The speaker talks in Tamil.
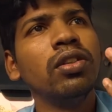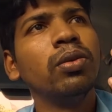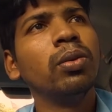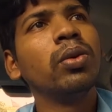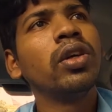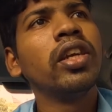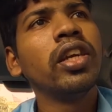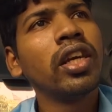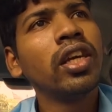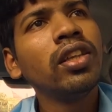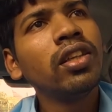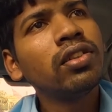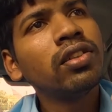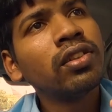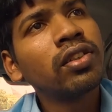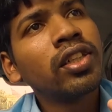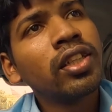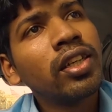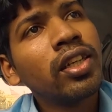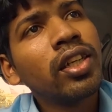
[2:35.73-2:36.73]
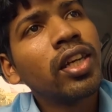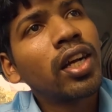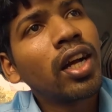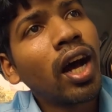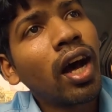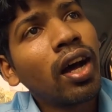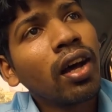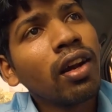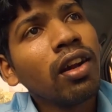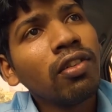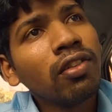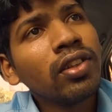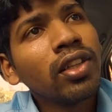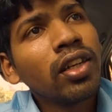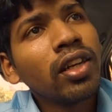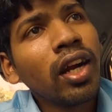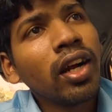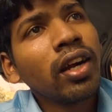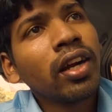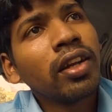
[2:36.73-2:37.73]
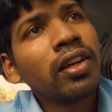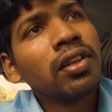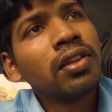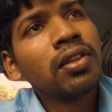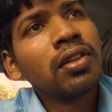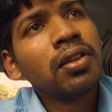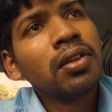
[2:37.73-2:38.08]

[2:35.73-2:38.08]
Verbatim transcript: இவங்க எந்திரிச்சு செட்டுக்கு காரில் வந்திருக்காங்களே